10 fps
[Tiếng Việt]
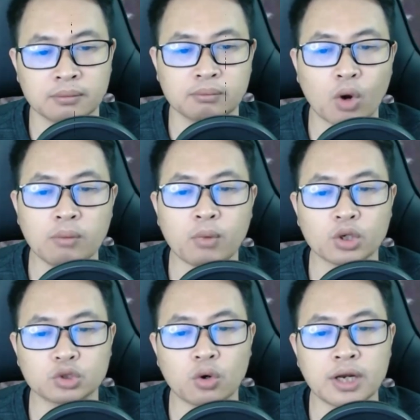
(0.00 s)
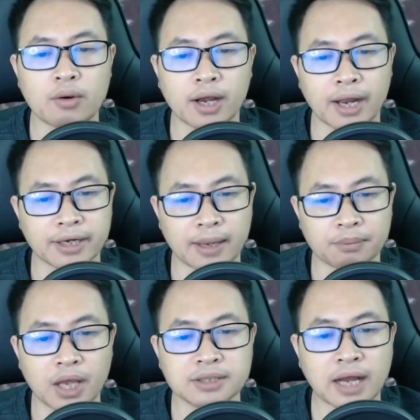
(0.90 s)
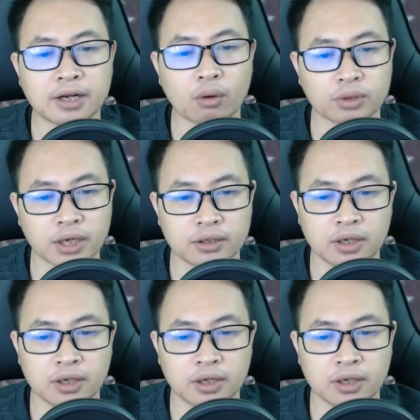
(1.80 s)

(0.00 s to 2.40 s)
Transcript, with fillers: Mỗi một chỗ đều là cảnh đẹp thế gian độc nhất